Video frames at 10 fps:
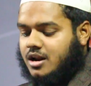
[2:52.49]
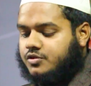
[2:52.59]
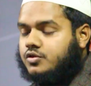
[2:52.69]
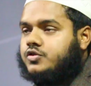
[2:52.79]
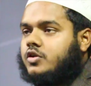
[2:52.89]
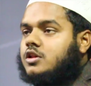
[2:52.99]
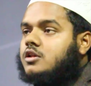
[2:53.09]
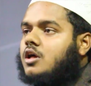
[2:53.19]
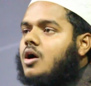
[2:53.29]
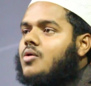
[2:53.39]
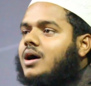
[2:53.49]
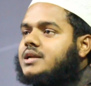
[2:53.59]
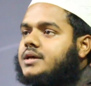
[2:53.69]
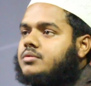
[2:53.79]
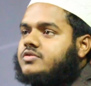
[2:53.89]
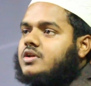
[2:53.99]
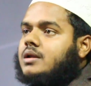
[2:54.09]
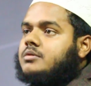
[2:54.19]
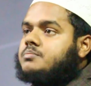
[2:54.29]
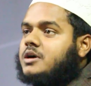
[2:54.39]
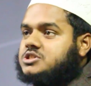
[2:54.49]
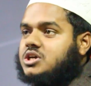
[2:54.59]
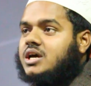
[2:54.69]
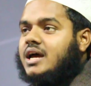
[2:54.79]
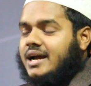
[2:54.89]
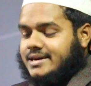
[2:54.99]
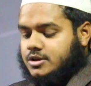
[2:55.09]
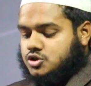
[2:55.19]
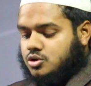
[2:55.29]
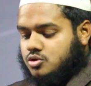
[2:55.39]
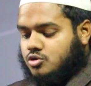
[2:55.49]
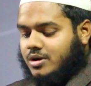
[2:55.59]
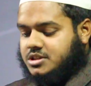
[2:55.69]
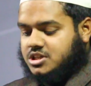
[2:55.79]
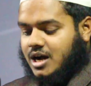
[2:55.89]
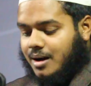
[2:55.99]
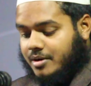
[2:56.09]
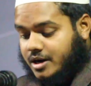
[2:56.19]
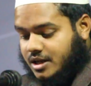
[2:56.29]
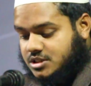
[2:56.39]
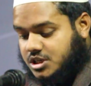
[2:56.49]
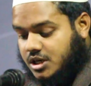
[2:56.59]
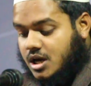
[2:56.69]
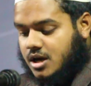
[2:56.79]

রাসুল সাল্লাহ আলহি আসাল্লামের পাশে একটা ছোট্ট বাচ্চা খাবার খাচ্ছে